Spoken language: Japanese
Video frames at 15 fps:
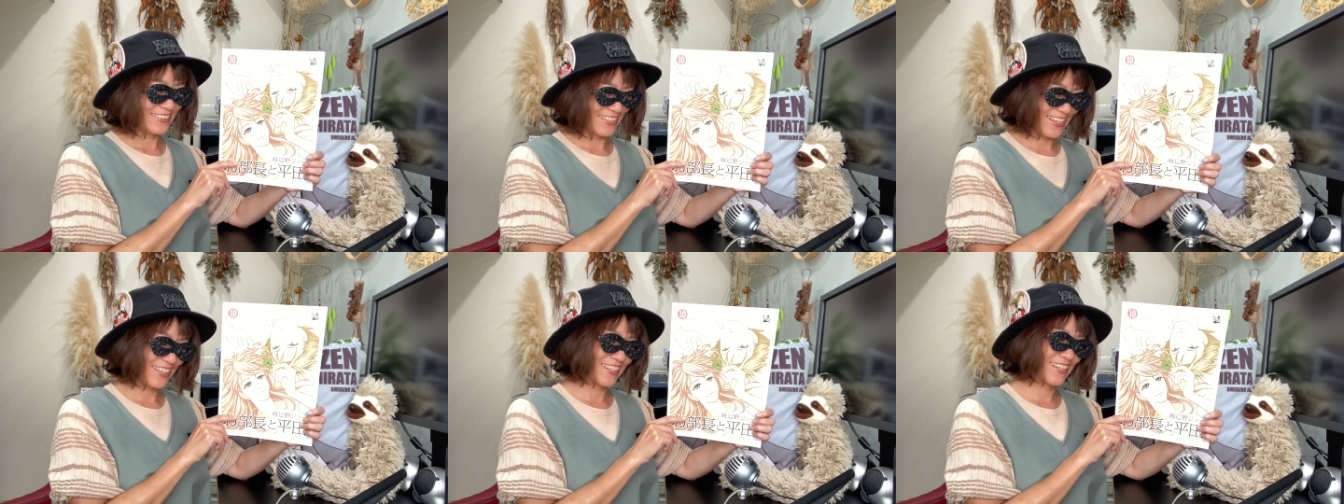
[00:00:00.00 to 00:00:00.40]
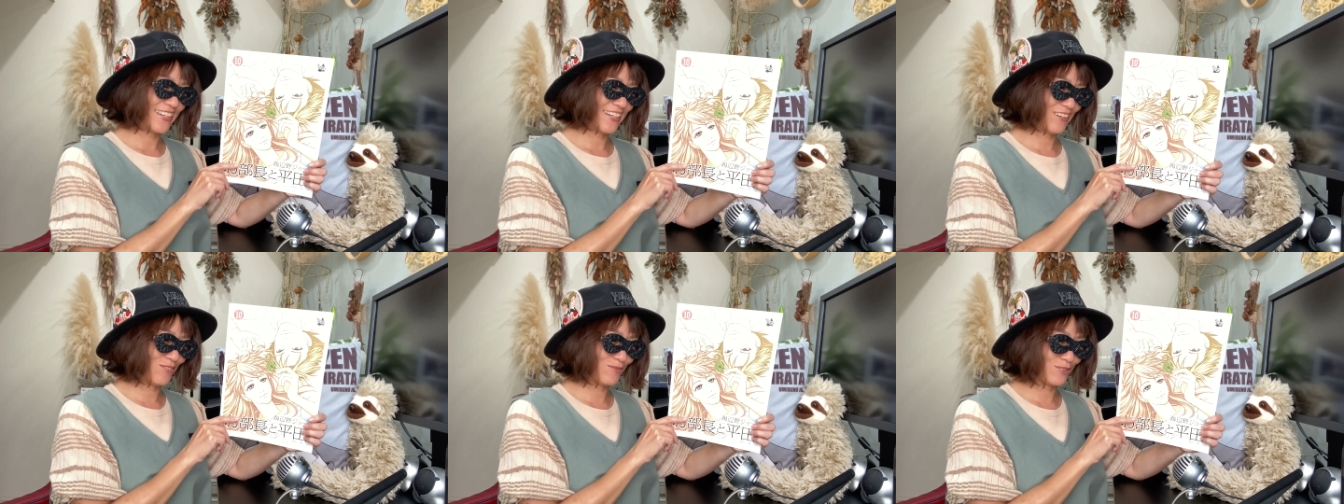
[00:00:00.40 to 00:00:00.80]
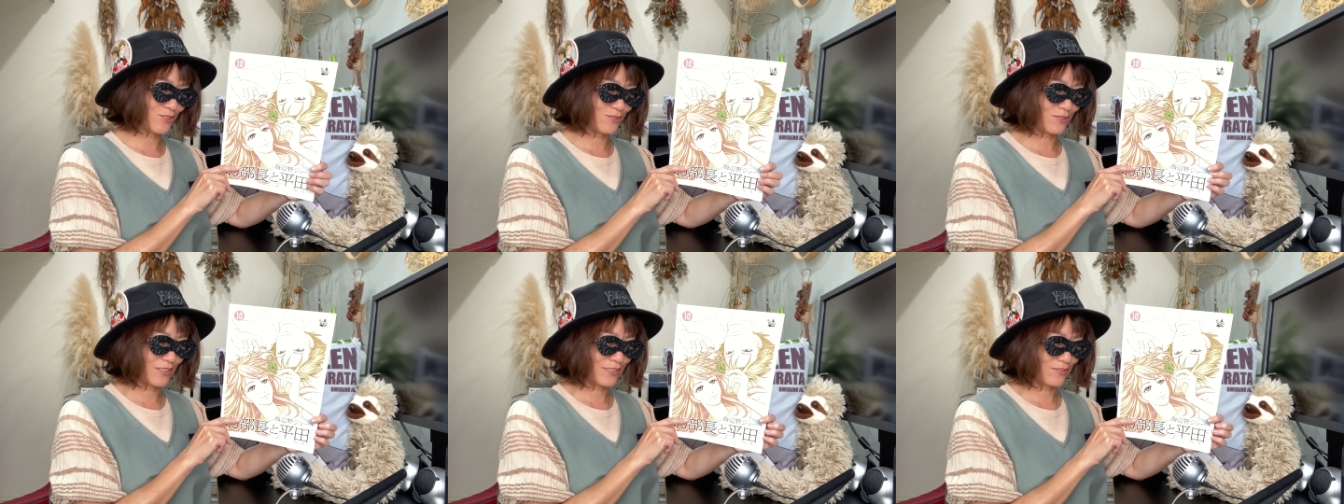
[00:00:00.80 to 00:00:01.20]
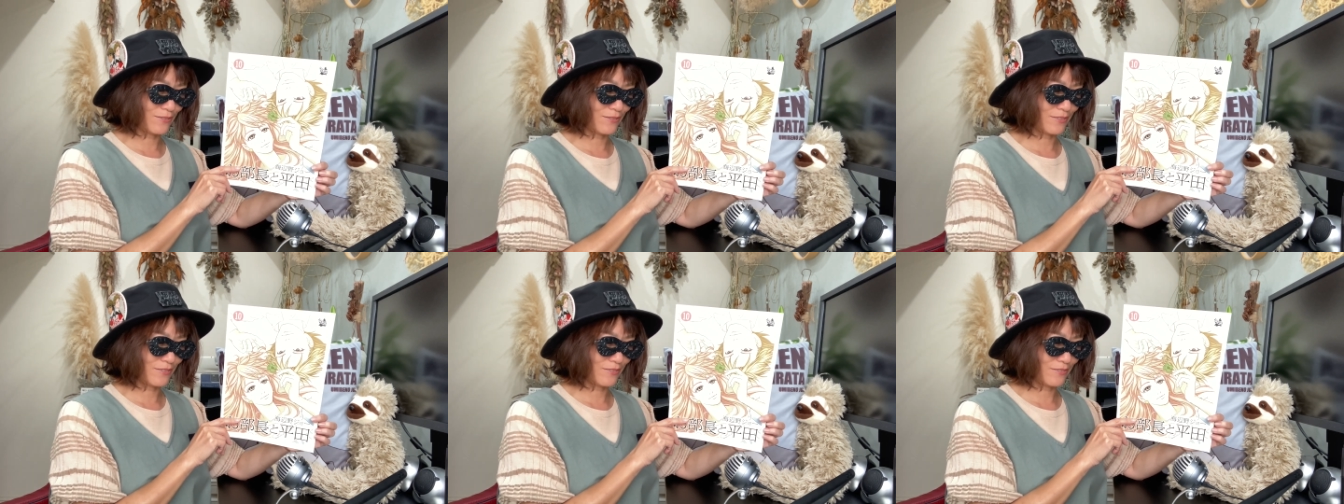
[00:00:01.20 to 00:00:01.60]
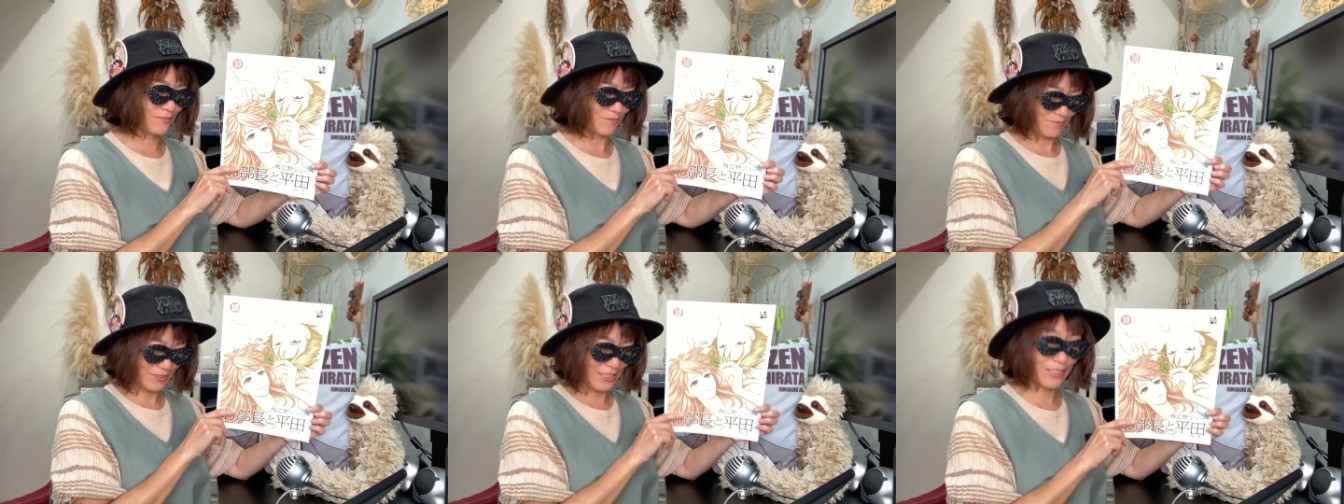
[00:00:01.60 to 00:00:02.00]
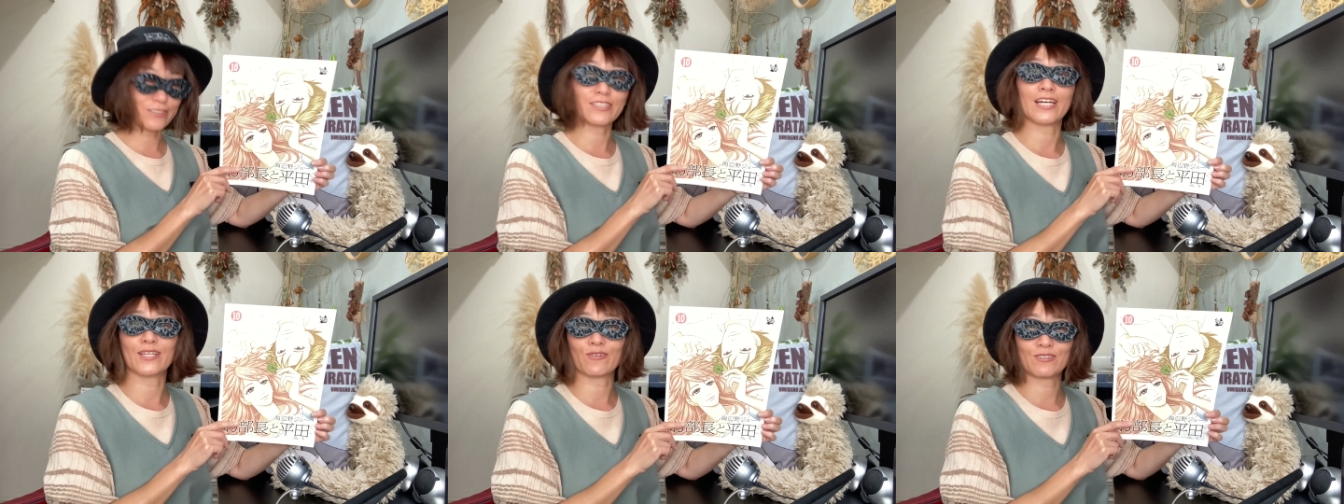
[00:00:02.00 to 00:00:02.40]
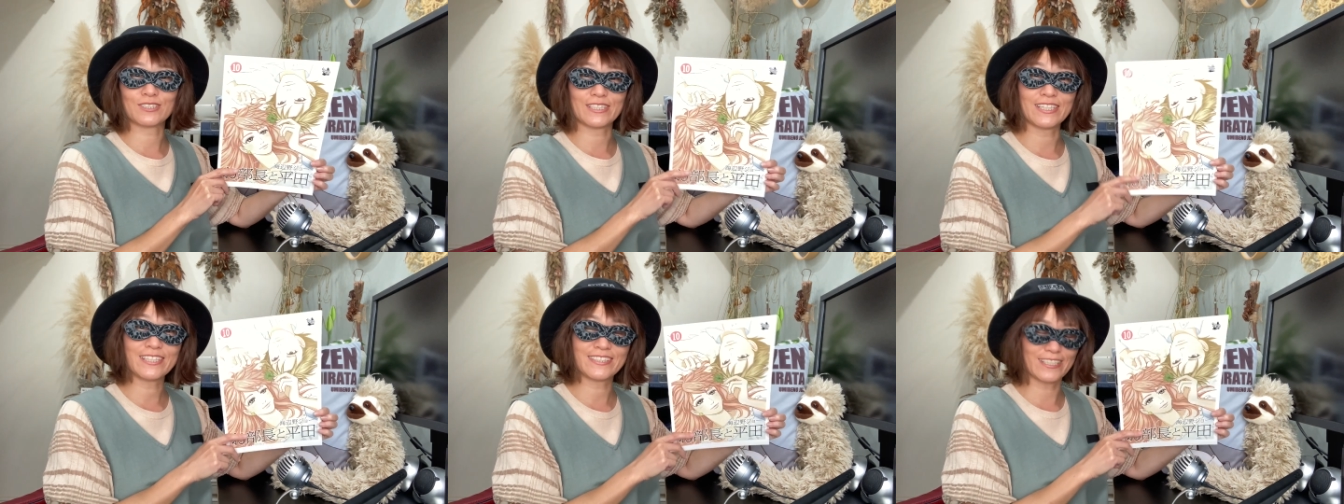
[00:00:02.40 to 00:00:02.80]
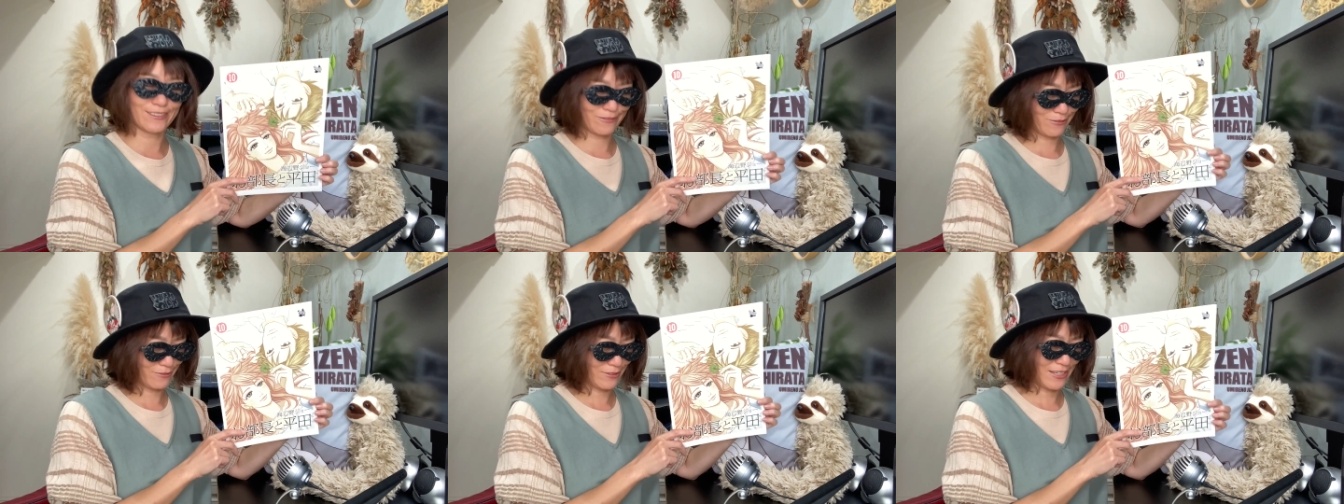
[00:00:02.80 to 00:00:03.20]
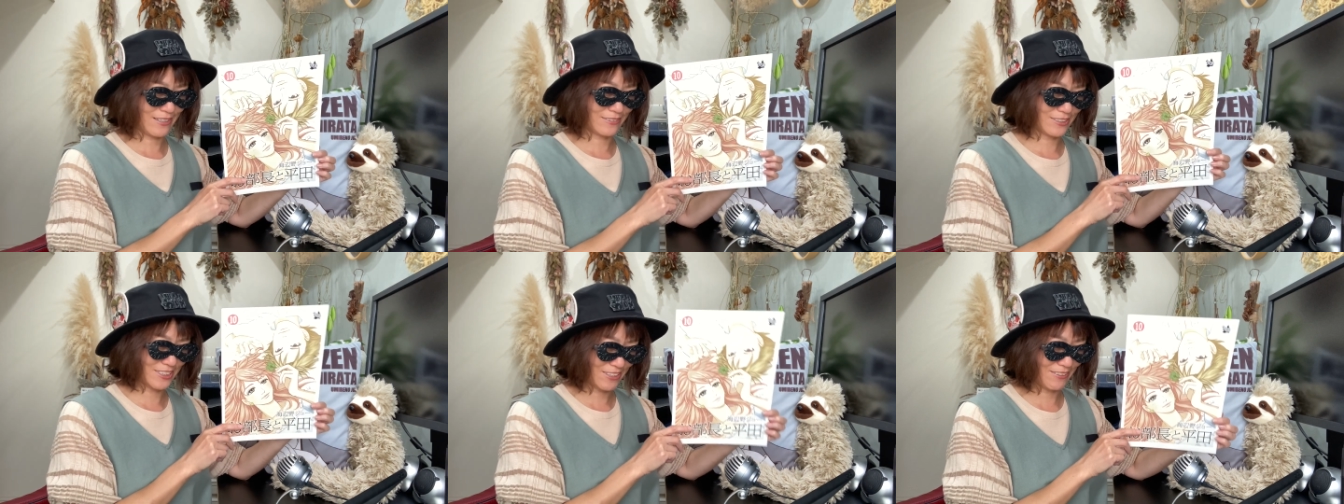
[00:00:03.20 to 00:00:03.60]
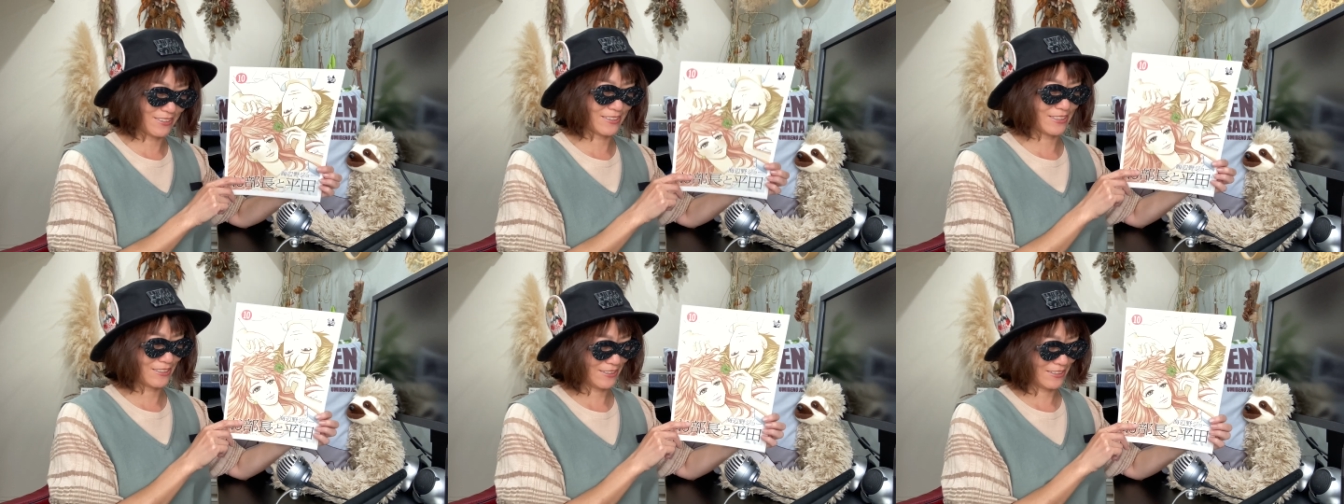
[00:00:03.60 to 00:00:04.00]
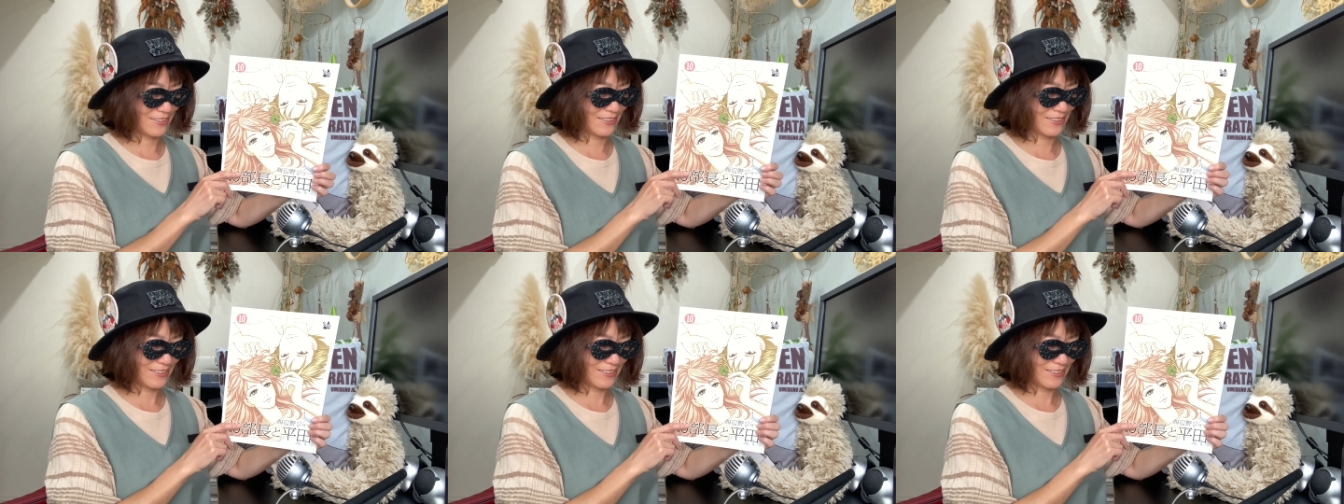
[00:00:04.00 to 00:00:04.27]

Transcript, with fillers: ねお部長がのキャラクターとして生きてることが伝わって